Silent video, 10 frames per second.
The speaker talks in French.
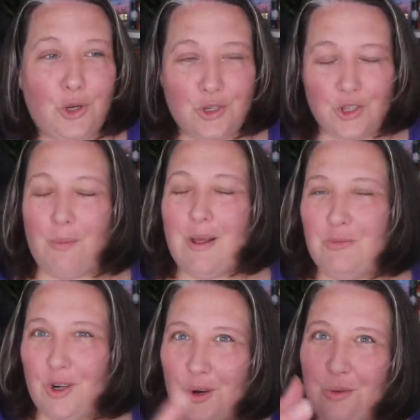donc
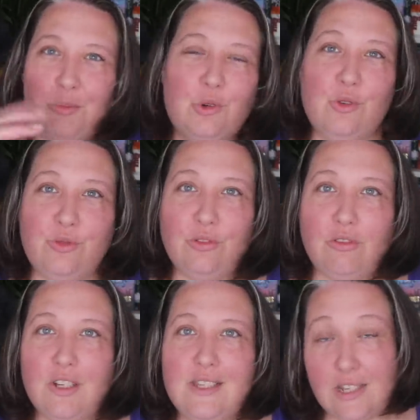normalement au moment où vous, vous
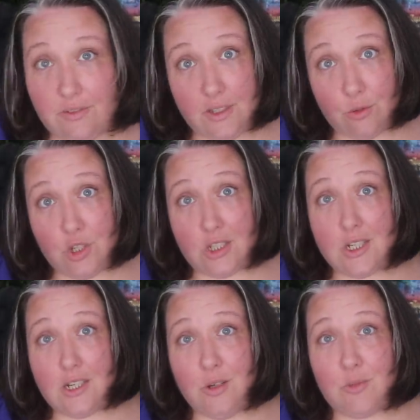voyez cette vidéo, j'ai
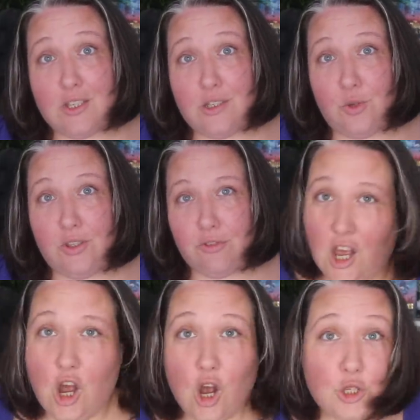déjà commencé ce livre.
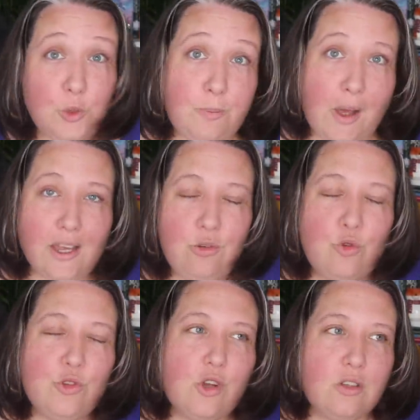Ensuite pareil,
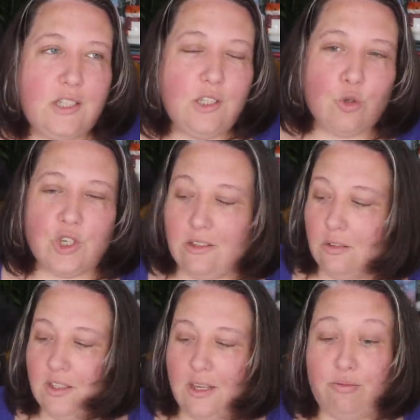une sortie que
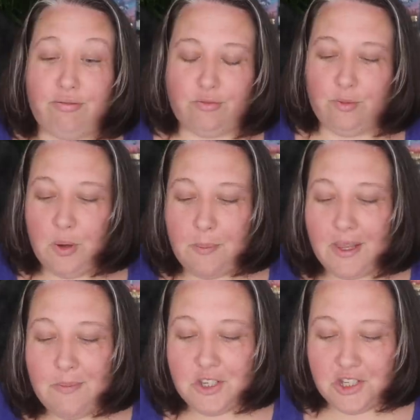j'attendais, vous pouvez pas
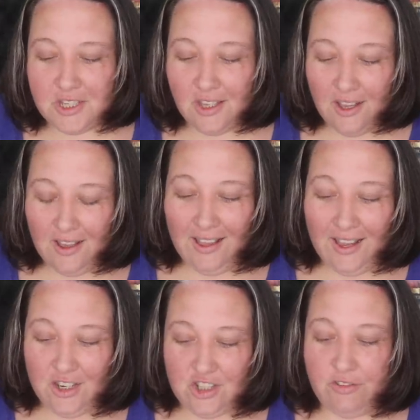imaginer,
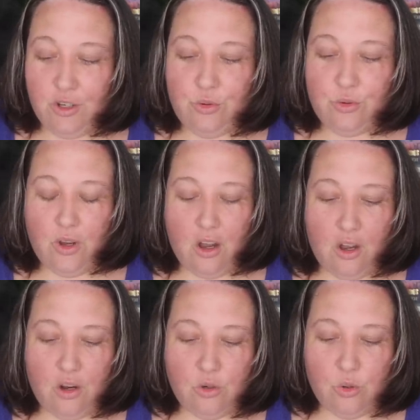j'avais lu
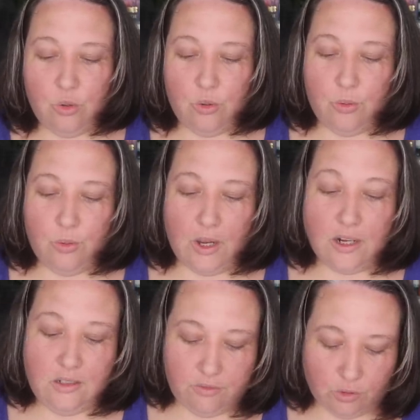euh, le,
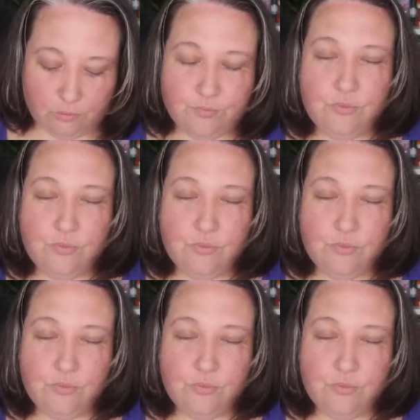un livre